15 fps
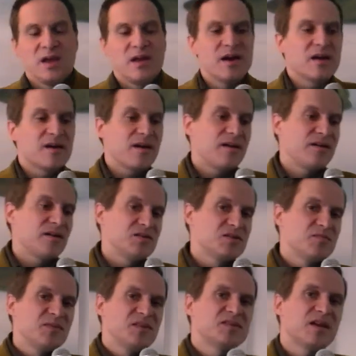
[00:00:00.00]
Er kann also
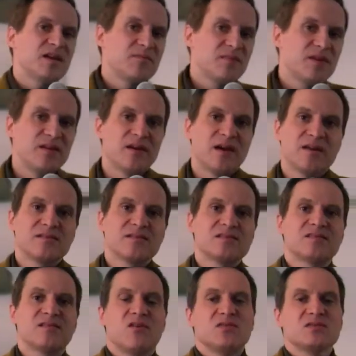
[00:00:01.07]
mit seinen Milliarden
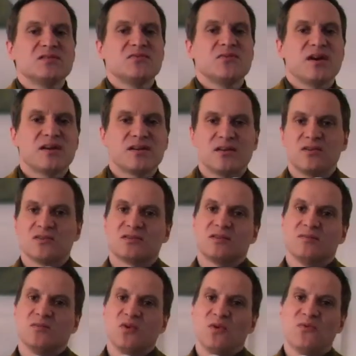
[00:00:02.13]
das Tausendfache aus
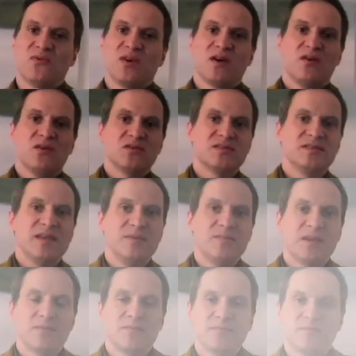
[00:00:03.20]
dem Topf herausnehmen.